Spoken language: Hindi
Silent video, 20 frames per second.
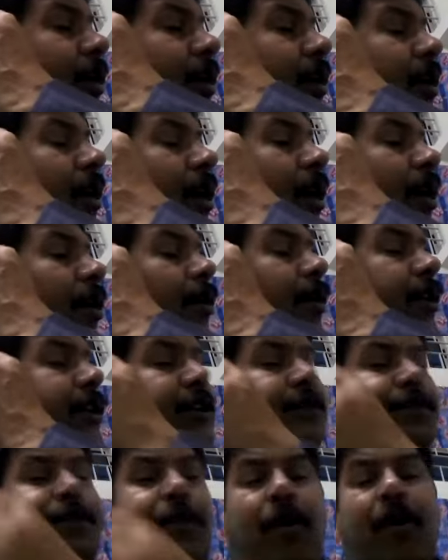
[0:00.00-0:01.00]
हो
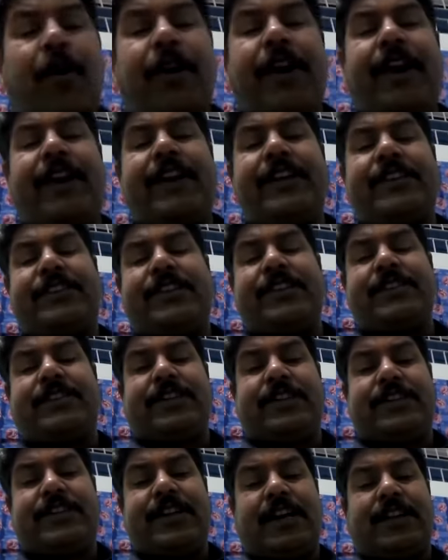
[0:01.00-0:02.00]
और स्पोर्टिक
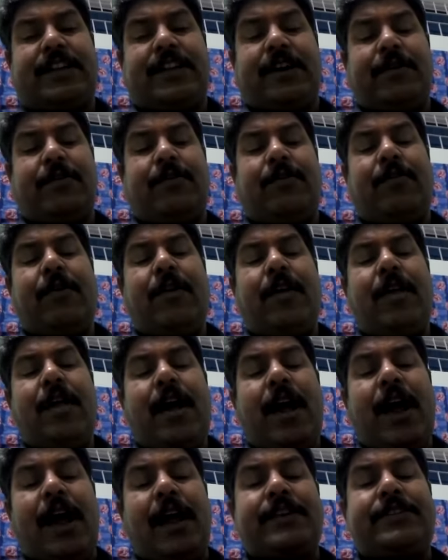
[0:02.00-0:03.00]
डिसीज से ज़्यादा हो
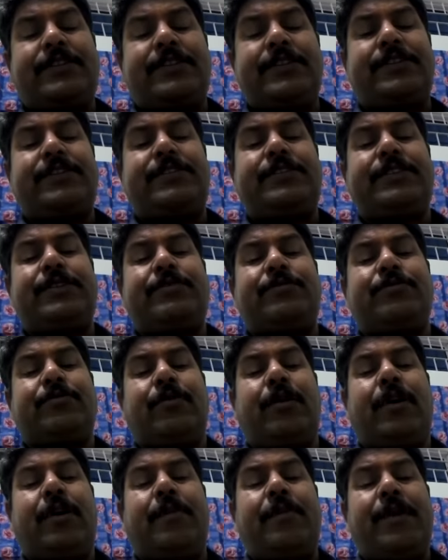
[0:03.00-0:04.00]
ऐसी डिसीज
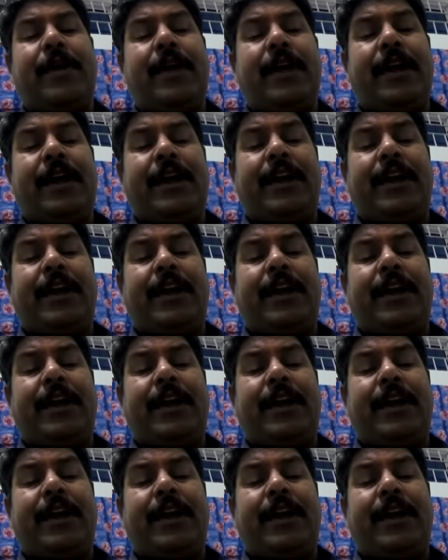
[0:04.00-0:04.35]
को हम